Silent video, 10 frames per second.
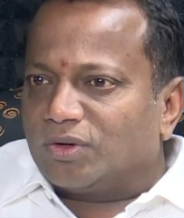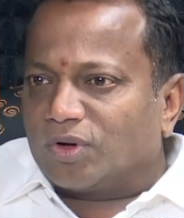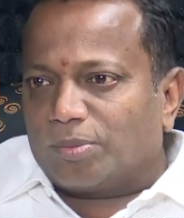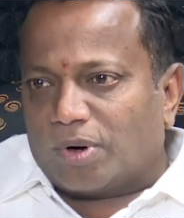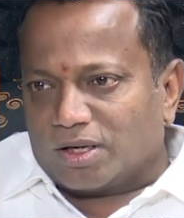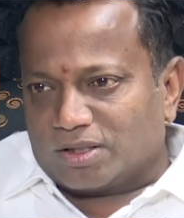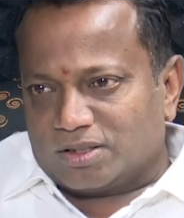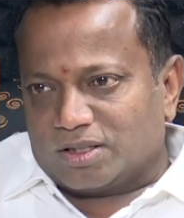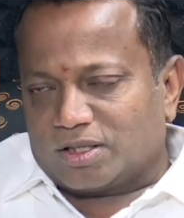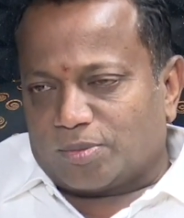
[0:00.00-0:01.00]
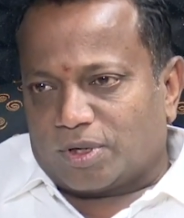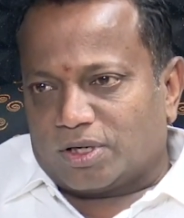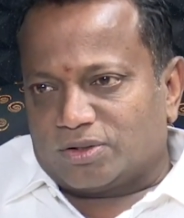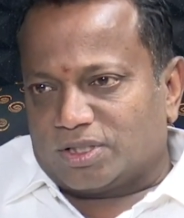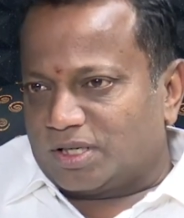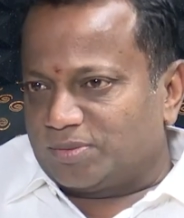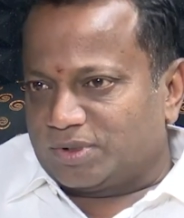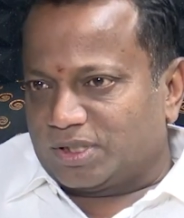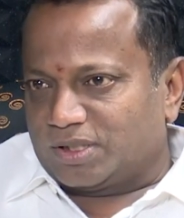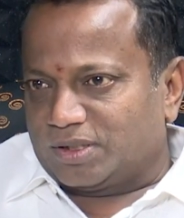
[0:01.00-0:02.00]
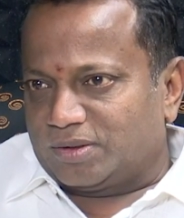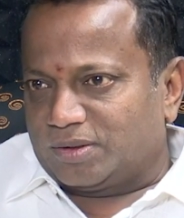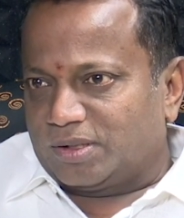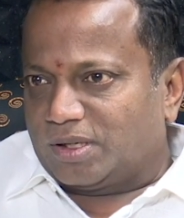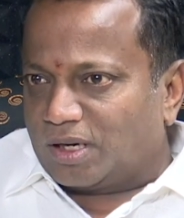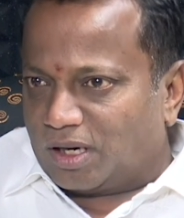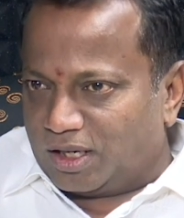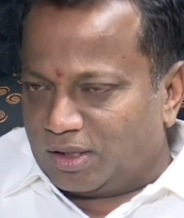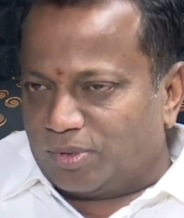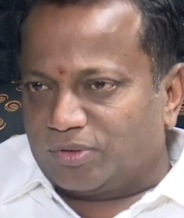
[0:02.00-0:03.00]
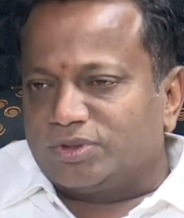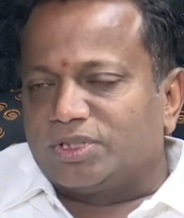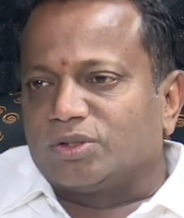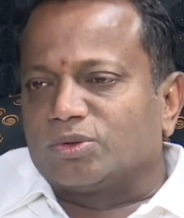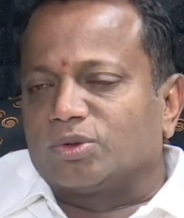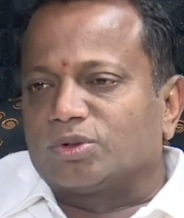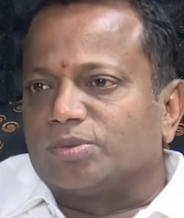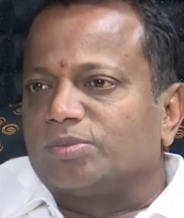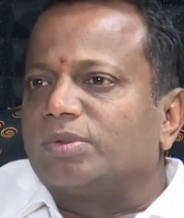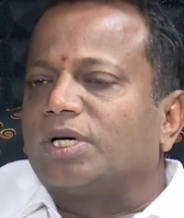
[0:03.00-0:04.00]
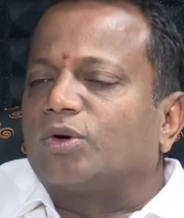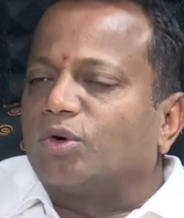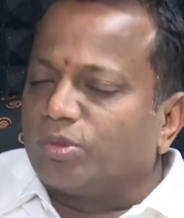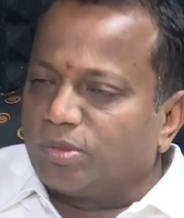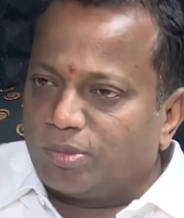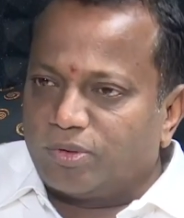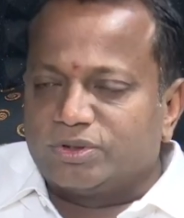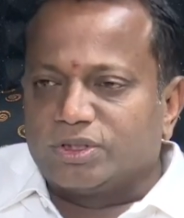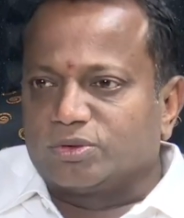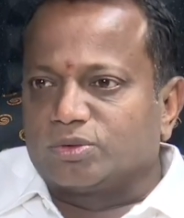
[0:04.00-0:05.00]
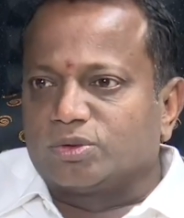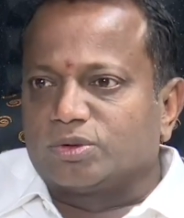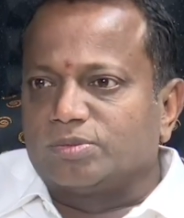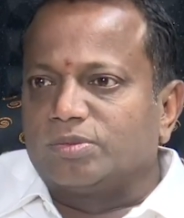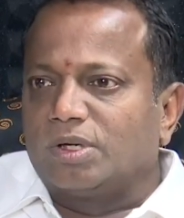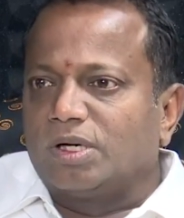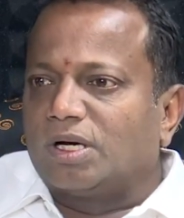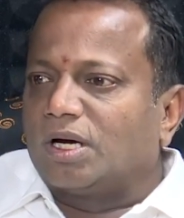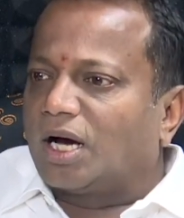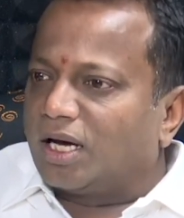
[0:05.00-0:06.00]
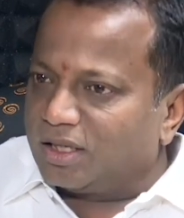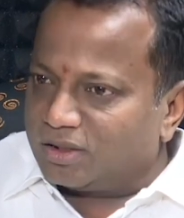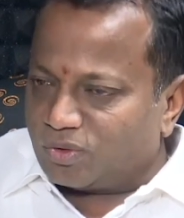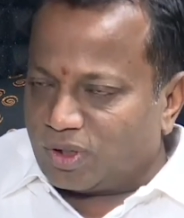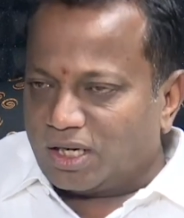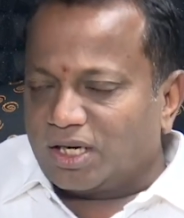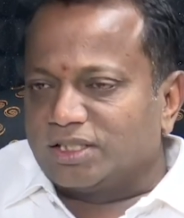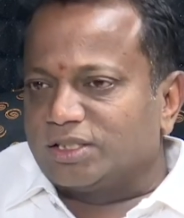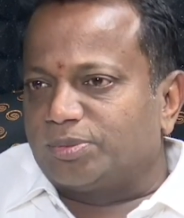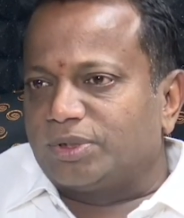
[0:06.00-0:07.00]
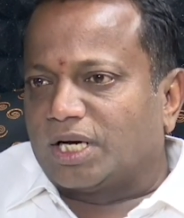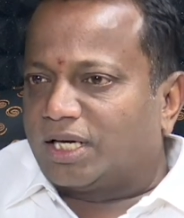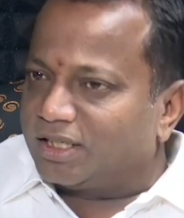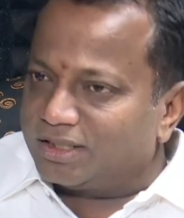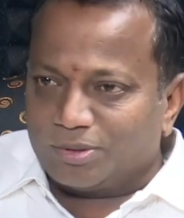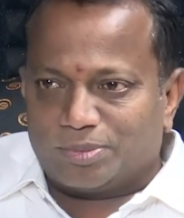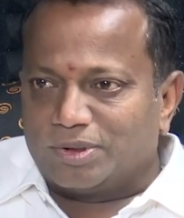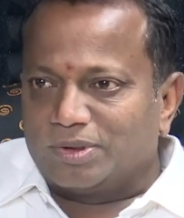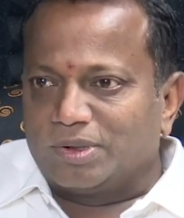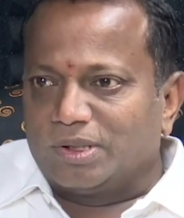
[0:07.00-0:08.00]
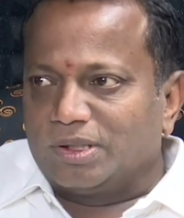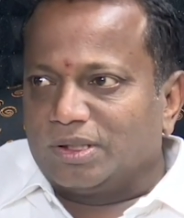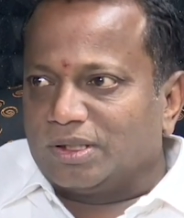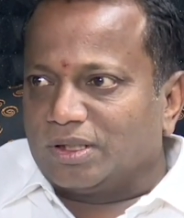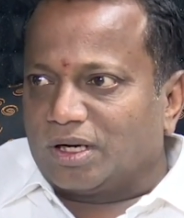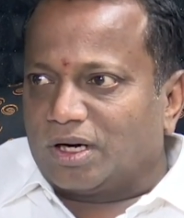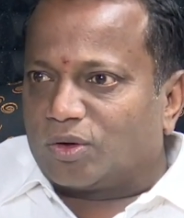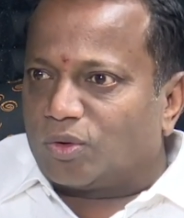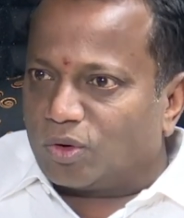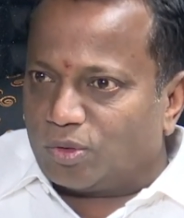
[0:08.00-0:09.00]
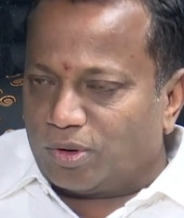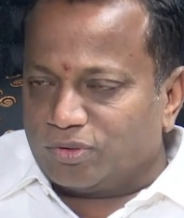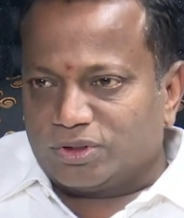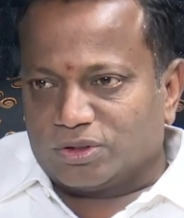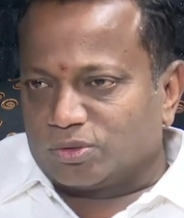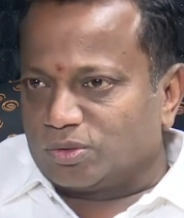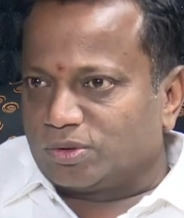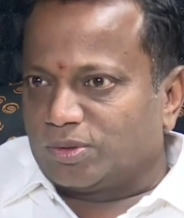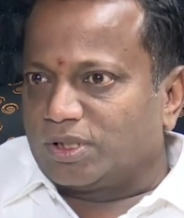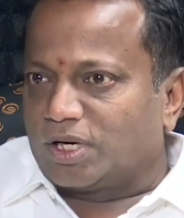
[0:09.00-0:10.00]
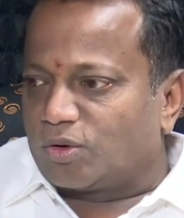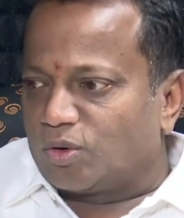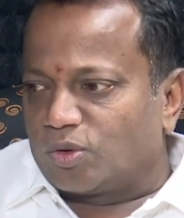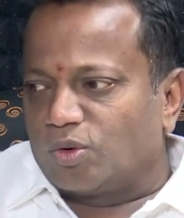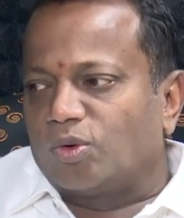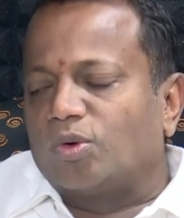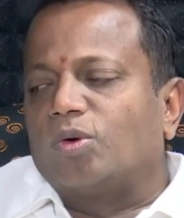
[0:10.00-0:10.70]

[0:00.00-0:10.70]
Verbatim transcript: ఇవాళ భారతీయ జనతా పార్టీలో చేరడం జరిగింది ఆయన భవిష్యత్తు కోసం ఆయన కుటుంబ భవిష్యత్తు కోసం ఆయన స్వయంగానే చెప్పాడు ఆయననే చెప్పాడు నా కొడుకు భవిష్యత్తు కోసం అది నా కొడుకు